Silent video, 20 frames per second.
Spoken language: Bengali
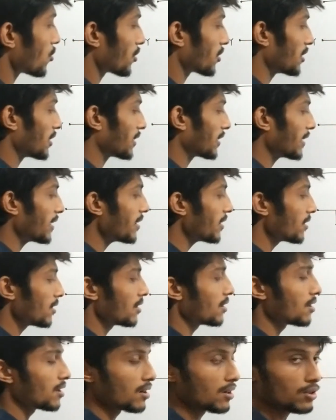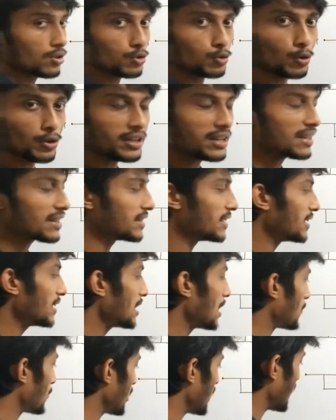নট গেটকে সরিয়ে দিয়ে
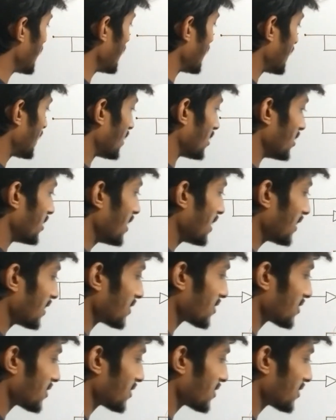আমরা এখানে একটা ডিরেক্ট